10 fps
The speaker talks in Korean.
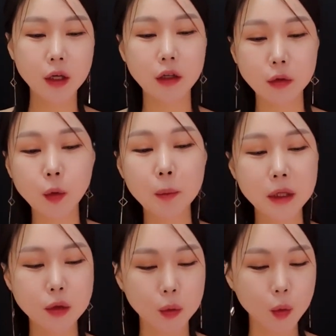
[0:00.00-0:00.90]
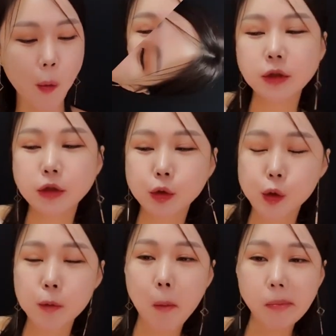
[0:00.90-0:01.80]
위한 토핑 정도?
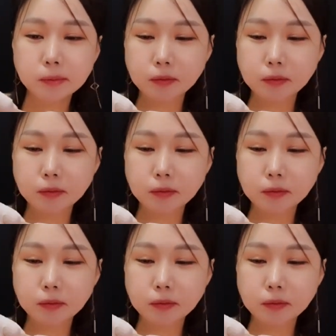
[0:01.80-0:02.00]
그리고